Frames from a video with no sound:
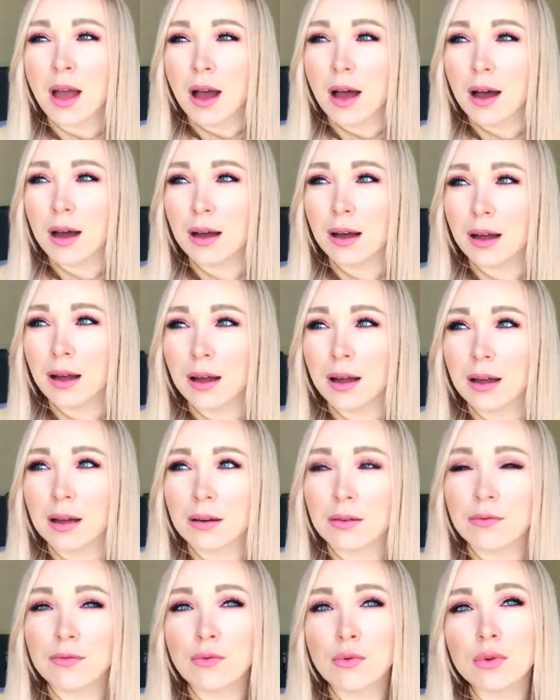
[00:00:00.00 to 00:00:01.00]

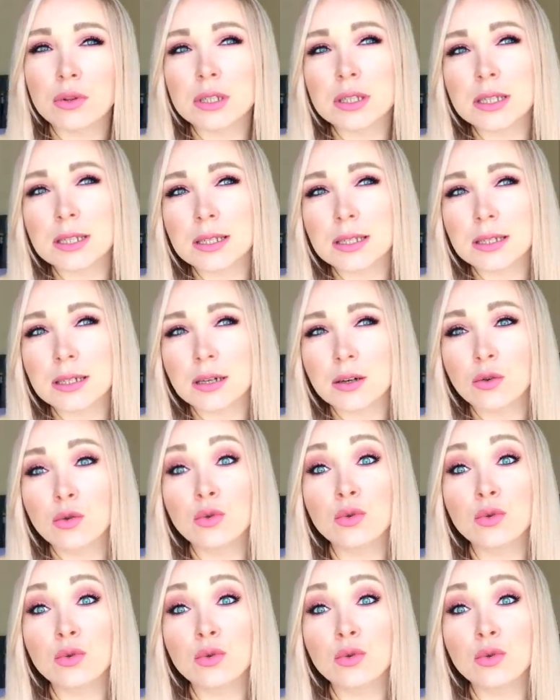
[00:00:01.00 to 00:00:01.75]
А, волосы